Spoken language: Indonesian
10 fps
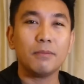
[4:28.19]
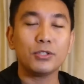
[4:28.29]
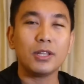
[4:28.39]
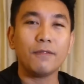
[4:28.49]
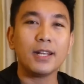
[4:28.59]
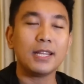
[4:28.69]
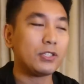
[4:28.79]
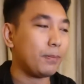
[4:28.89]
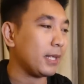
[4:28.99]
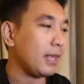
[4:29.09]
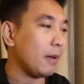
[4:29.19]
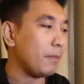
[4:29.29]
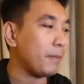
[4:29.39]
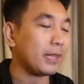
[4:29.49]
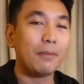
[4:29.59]
Maksudnya fiktif seperti
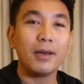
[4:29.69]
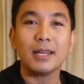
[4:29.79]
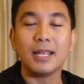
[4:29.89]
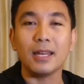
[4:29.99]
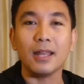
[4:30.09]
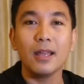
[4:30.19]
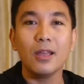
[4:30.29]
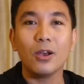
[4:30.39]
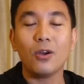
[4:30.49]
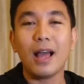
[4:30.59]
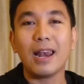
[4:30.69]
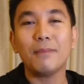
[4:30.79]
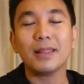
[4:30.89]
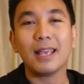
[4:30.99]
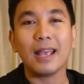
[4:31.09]
apa? Pertama kan gini, kok
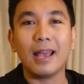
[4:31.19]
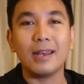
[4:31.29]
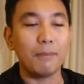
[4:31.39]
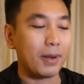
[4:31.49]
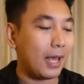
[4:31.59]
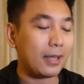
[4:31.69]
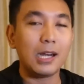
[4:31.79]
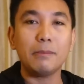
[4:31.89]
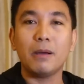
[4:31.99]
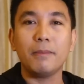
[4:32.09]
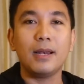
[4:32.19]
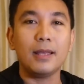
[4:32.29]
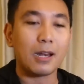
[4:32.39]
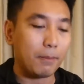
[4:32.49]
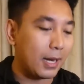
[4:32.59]
alamatnya nggak ada, menangnya 5
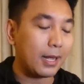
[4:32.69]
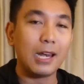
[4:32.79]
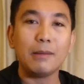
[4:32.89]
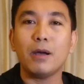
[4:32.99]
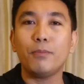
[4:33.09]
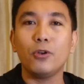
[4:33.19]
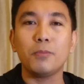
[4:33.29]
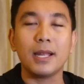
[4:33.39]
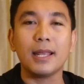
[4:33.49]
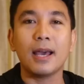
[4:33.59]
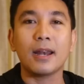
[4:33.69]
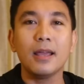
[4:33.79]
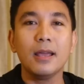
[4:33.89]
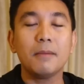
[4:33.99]
miliar, menangnya 50 miliar.